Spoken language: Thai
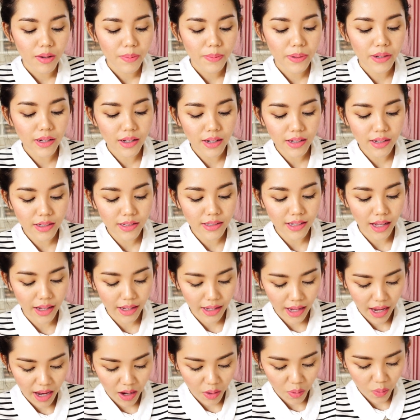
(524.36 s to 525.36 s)
เพิ่งสัง
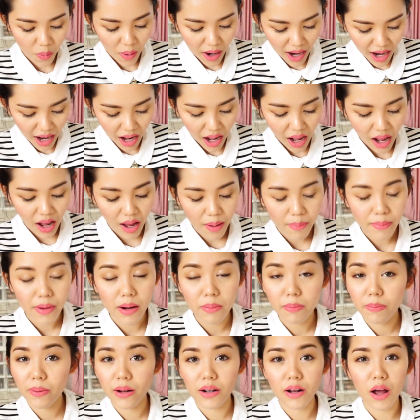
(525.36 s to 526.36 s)
เกตว่ามัน
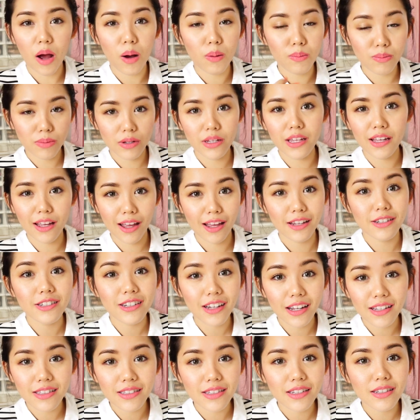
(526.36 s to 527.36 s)
เป็นคอมบิเน
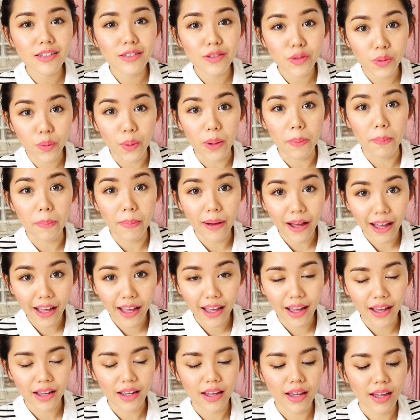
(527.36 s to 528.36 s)
ชันที่สวยมา
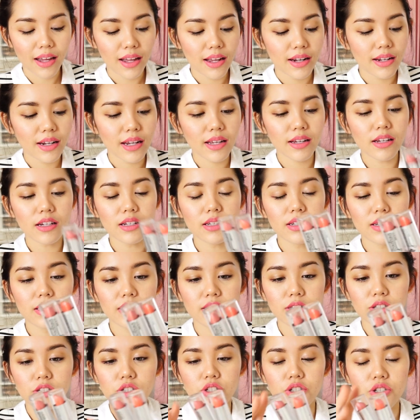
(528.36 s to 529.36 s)
กนี่ก็คือ
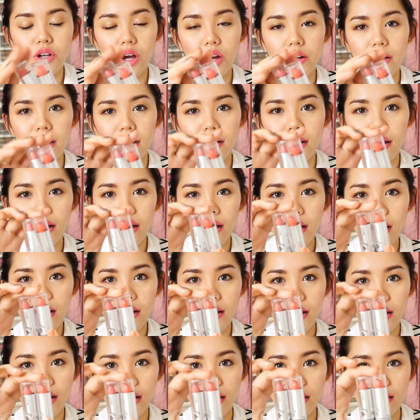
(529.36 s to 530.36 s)
จอร์ดาน่า
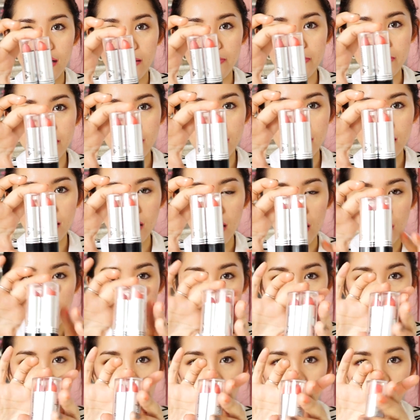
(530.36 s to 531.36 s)
นะคะลิปสติก
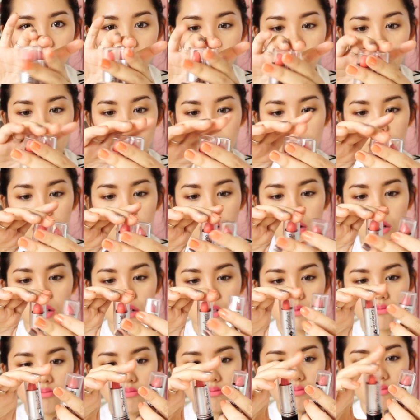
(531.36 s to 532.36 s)

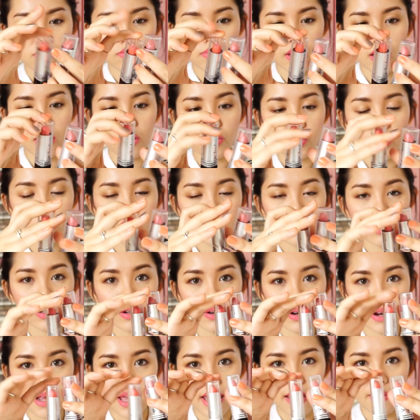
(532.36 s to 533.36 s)
เป็นรุ่น
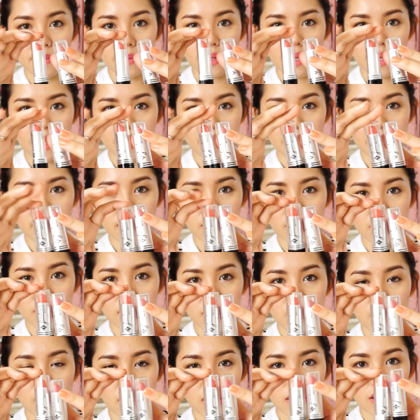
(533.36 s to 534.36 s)
ครีมนะคะเป็น
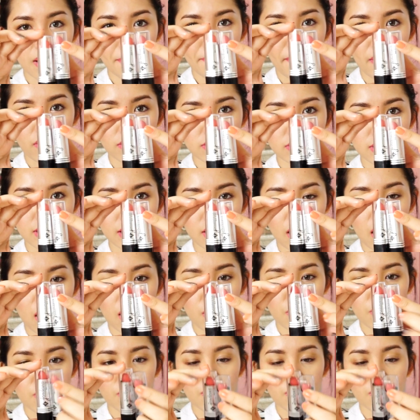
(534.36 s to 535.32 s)
กระป๋องสีเทา